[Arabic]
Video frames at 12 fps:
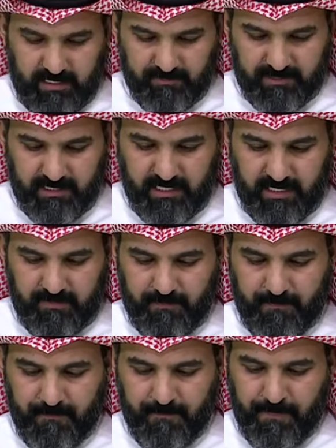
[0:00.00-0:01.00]
امتنان
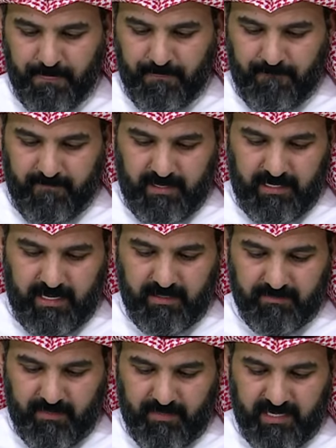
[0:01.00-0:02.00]
الأدب
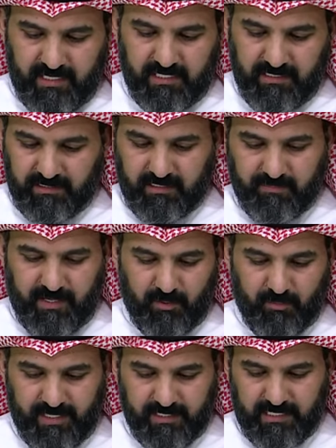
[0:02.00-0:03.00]
طبعا أكيد عندك
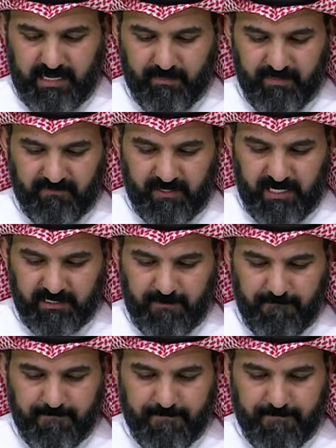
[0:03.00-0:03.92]
معلومات عامة في الأدب